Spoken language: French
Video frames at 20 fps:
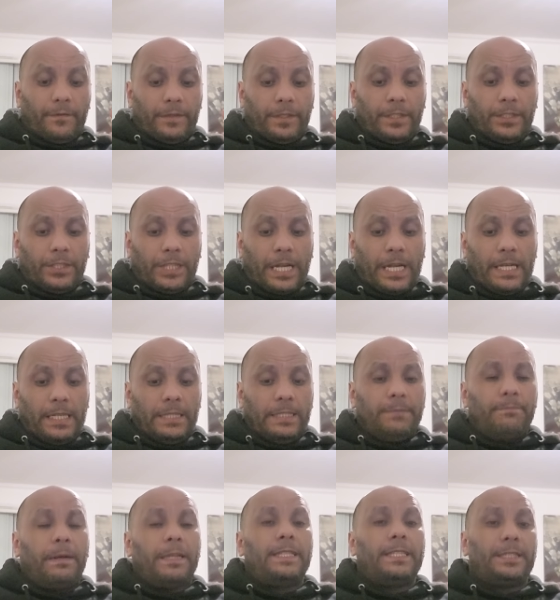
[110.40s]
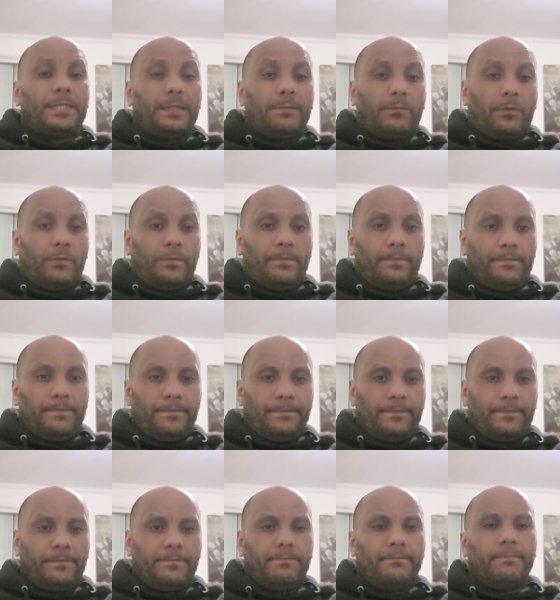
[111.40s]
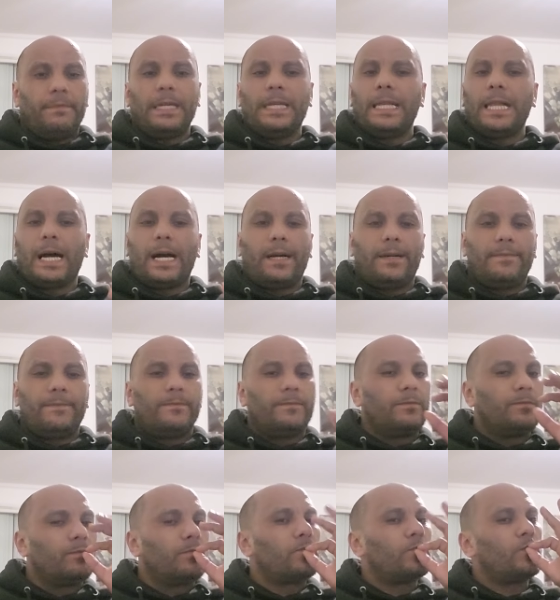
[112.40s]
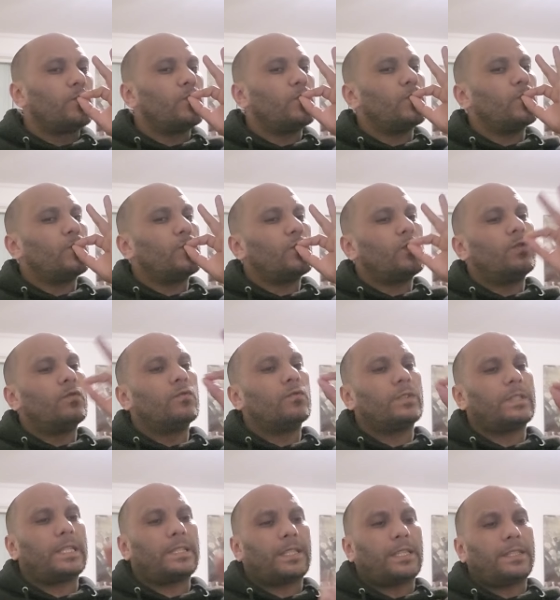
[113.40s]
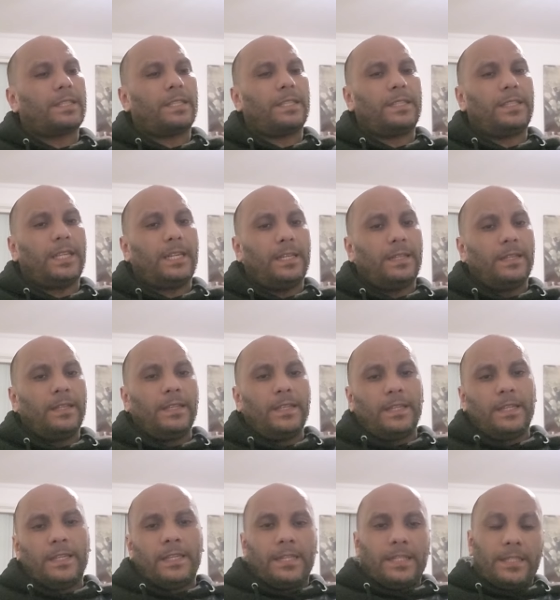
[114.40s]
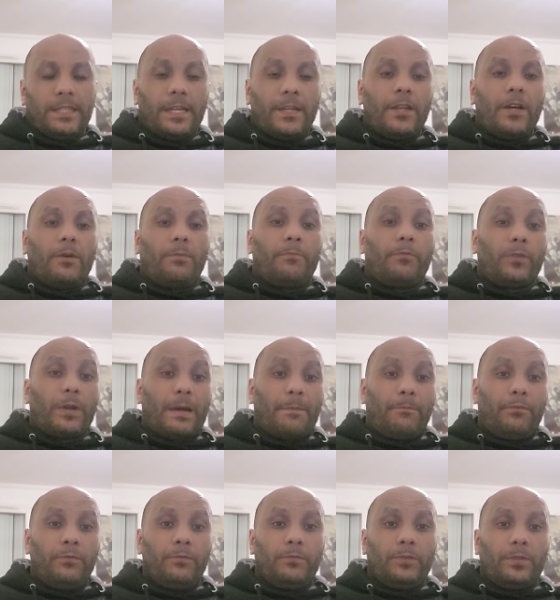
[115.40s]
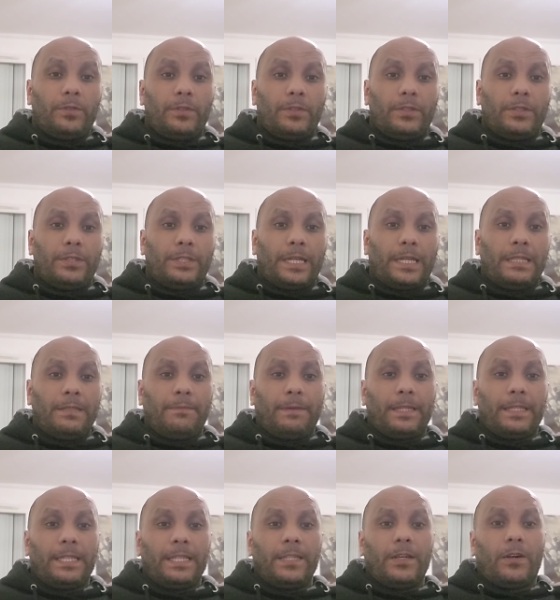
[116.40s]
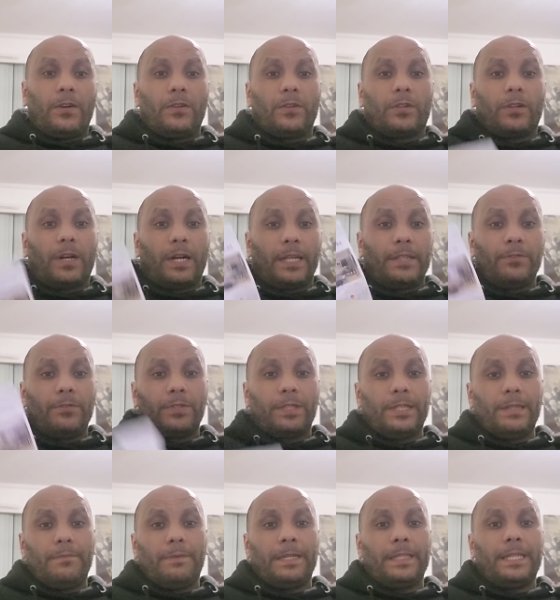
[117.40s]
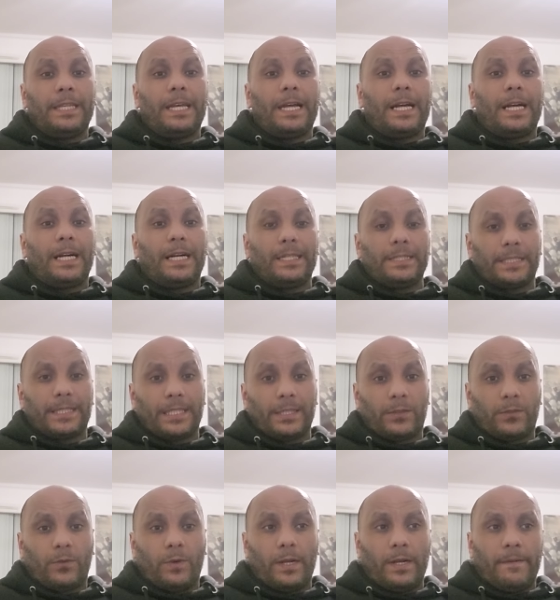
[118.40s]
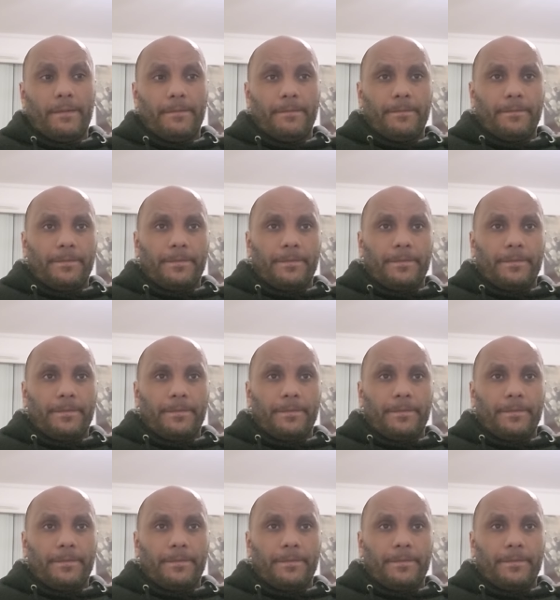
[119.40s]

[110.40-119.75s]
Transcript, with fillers: Déjà, libanais, c'est bon. Mais là, vous êtes à dente. D'ailleurs, pour la pub d'un Libanais, il y aura encore un autre Libanais à Saint-Ouen.